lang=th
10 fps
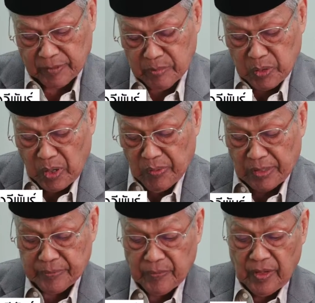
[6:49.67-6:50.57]
มคือไม่ต้อง
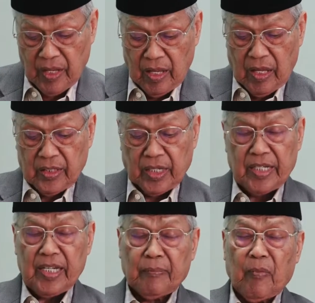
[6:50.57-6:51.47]
ว่าฉั
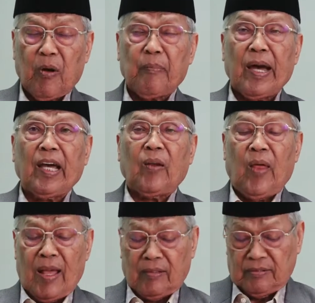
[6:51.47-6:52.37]
นเนี่ยมอบหมายให้อัล
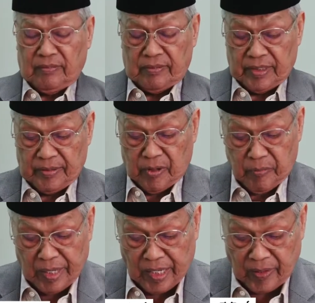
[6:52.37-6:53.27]
เลาะห์แล้วมอ
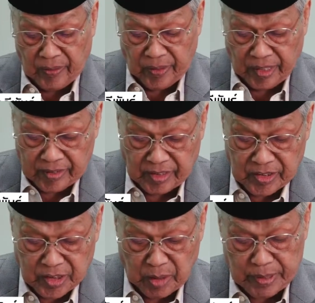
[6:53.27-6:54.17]
บหมายให้อัลเลาะห์แล้วเรา
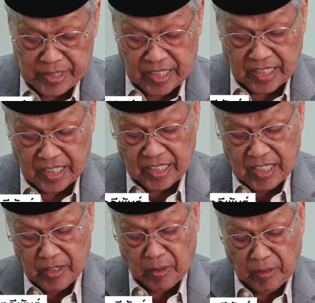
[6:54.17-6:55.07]
จะเชื่อไม่เชื่อครับ
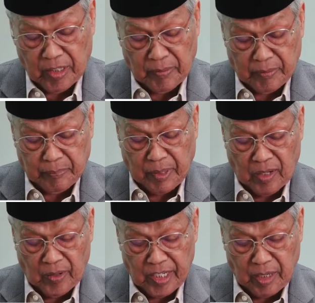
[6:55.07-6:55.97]
ก็คือ
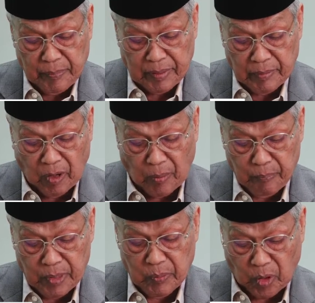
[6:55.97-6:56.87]
อัลเลาะห์นี่ก็เป็นร็อ
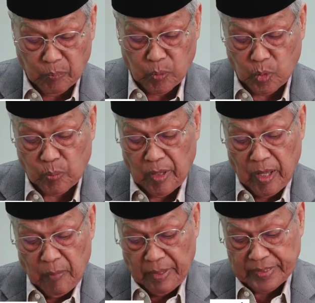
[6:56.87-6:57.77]
บบีวะร็อบบุกุม
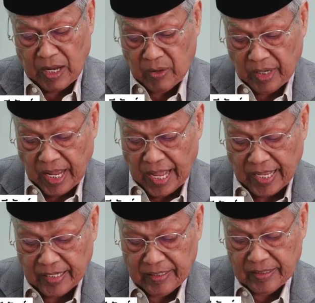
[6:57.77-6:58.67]
พระเจ้าของข้า
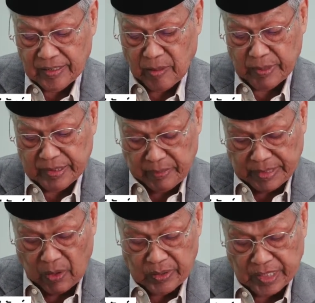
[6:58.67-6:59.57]
พ
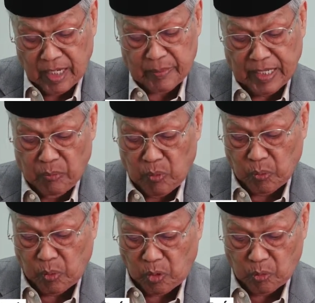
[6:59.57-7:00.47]
ระเจ้าของฉันและพระเจ้าขอ
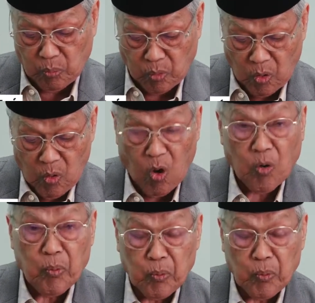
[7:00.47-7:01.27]
งพ